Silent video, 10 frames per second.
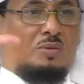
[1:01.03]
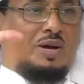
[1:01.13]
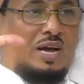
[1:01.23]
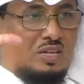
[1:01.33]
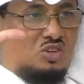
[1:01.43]

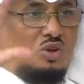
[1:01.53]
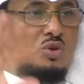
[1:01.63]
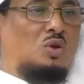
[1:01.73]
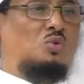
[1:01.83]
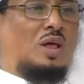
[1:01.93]
طبعا كانت
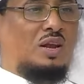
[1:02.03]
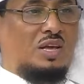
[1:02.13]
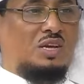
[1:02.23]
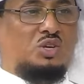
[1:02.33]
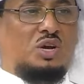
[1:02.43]
الزوجة الأولى
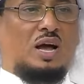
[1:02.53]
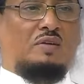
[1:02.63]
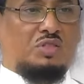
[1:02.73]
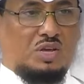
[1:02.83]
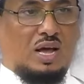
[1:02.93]
للشيخ
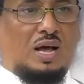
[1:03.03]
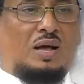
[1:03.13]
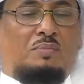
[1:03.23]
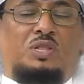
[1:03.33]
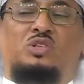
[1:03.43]
حافظ
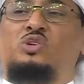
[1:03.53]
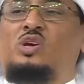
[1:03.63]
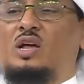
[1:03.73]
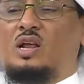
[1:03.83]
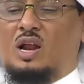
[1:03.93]
هي بنت
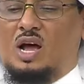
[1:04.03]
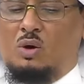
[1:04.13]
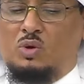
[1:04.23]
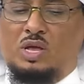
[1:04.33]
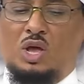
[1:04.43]
الشيخ
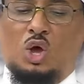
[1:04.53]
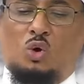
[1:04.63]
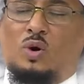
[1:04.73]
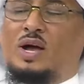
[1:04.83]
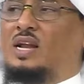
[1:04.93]
القرعاوي
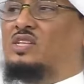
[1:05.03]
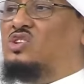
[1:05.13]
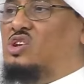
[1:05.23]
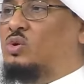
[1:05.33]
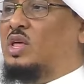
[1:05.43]
وكانت
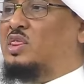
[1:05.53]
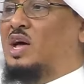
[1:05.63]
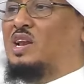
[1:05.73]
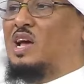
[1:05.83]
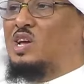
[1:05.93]
الزوجة
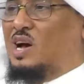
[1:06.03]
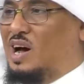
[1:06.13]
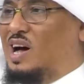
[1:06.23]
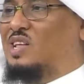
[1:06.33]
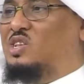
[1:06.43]
الثانية هي
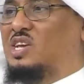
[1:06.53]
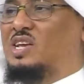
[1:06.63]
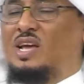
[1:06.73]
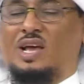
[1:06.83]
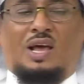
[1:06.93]
خالتي